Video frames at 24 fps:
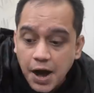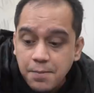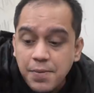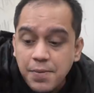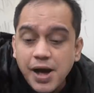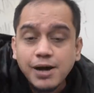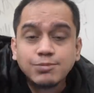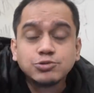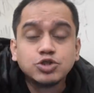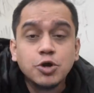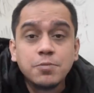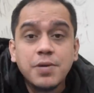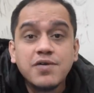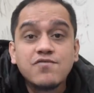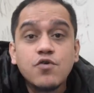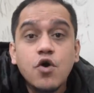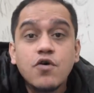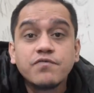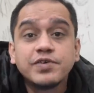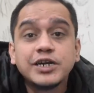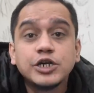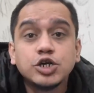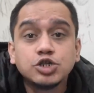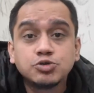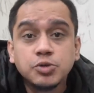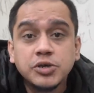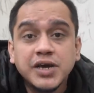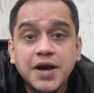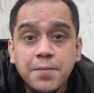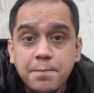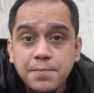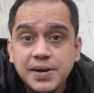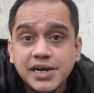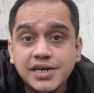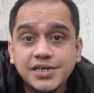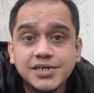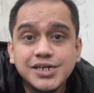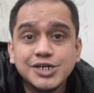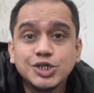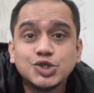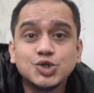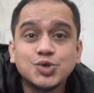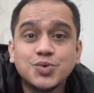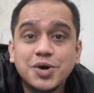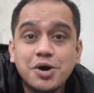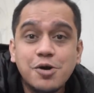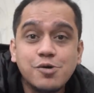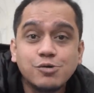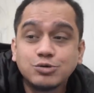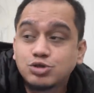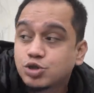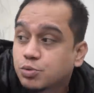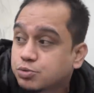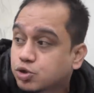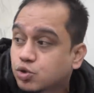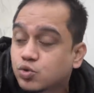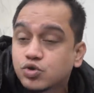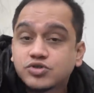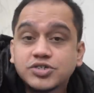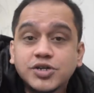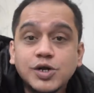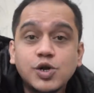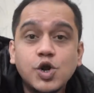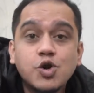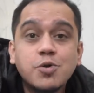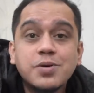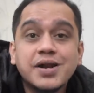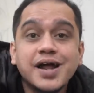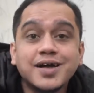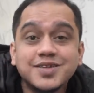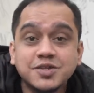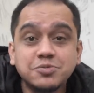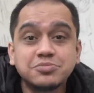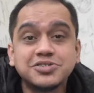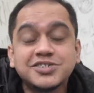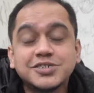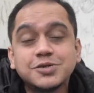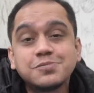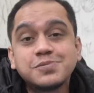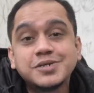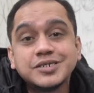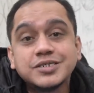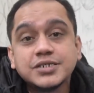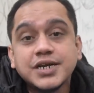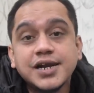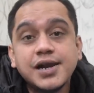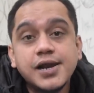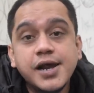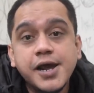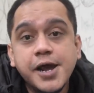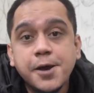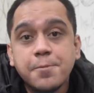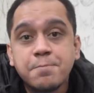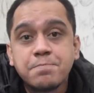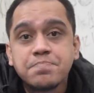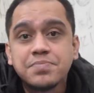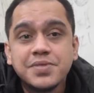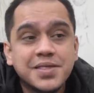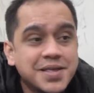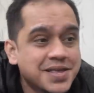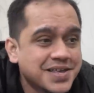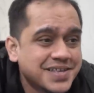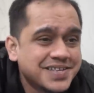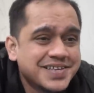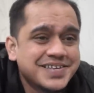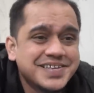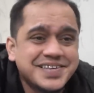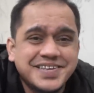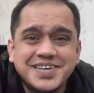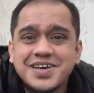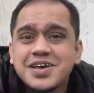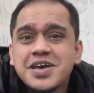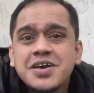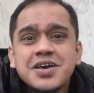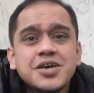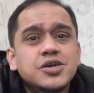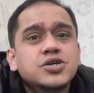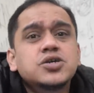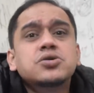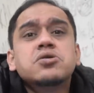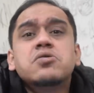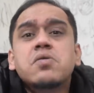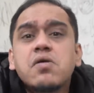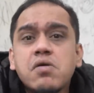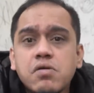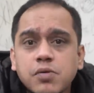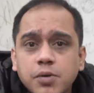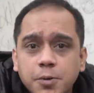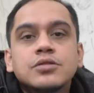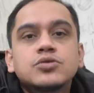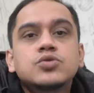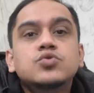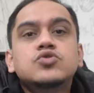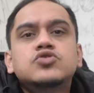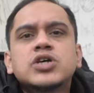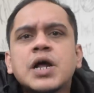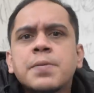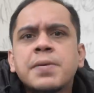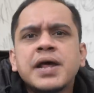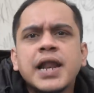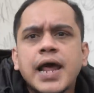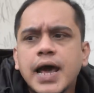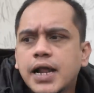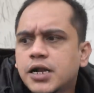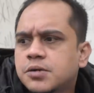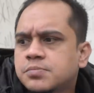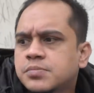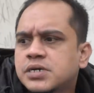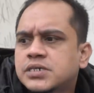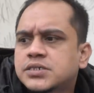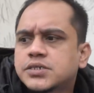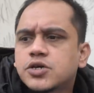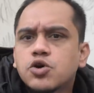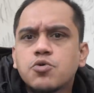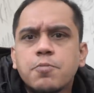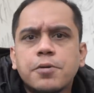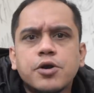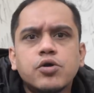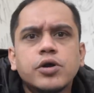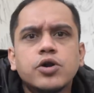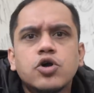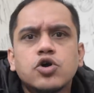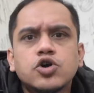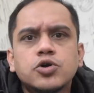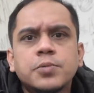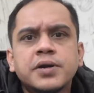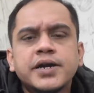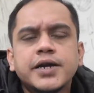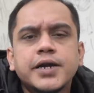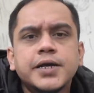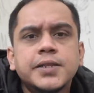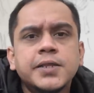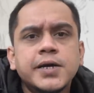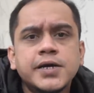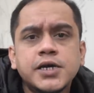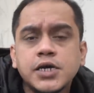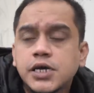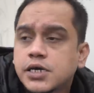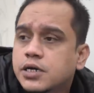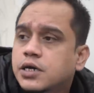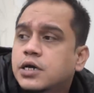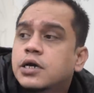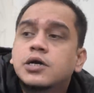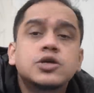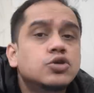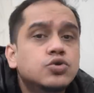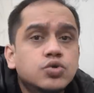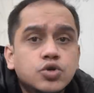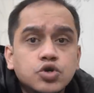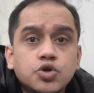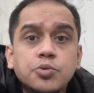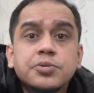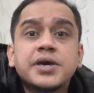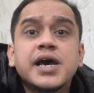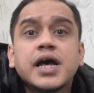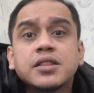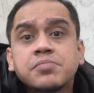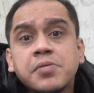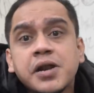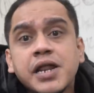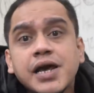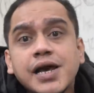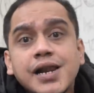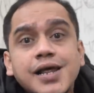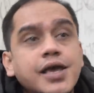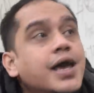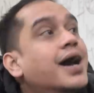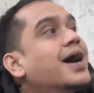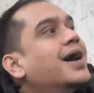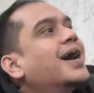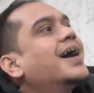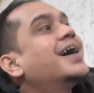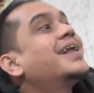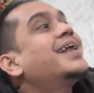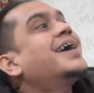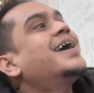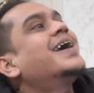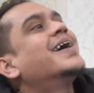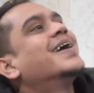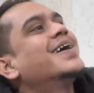अबे अब तो मैं वो वीडियो भी कंप्लीट कर चुका हूँ जो दूसरे लोग बनाते हैं मिस्टर बीस के लिए क्यों दूसरा मैंने एलन मस्क के ऊपर कोई डॉक्यूमेंट्री देखी यूट्यूब की आत्मा निकल गई अरे